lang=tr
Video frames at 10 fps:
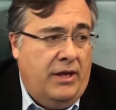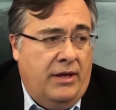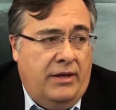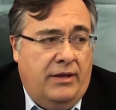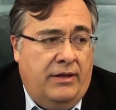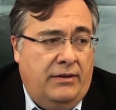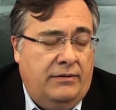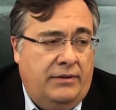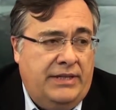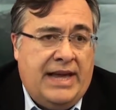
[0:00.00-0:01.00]
Ee,
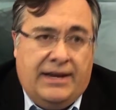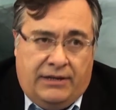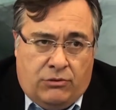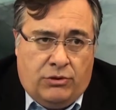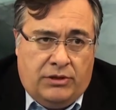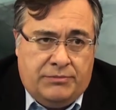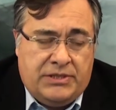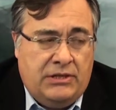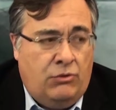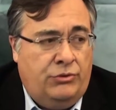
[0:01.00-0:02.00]
yerlilik
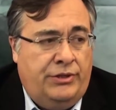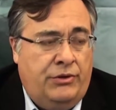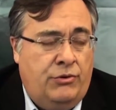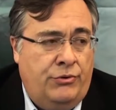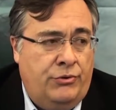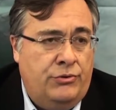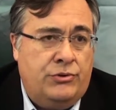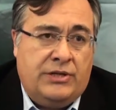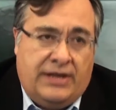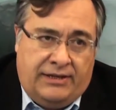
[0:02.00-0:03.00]
oranımızla ortaya koyuyoruz,
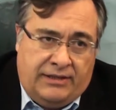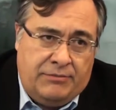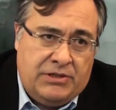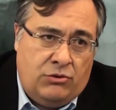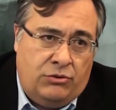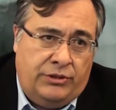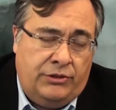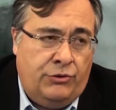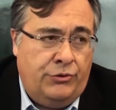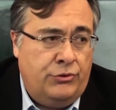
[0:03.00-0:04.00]
kalitemizle ortaya
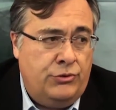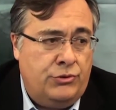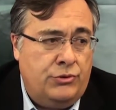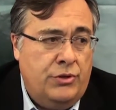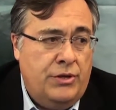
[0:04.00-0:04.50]
koyuyoruz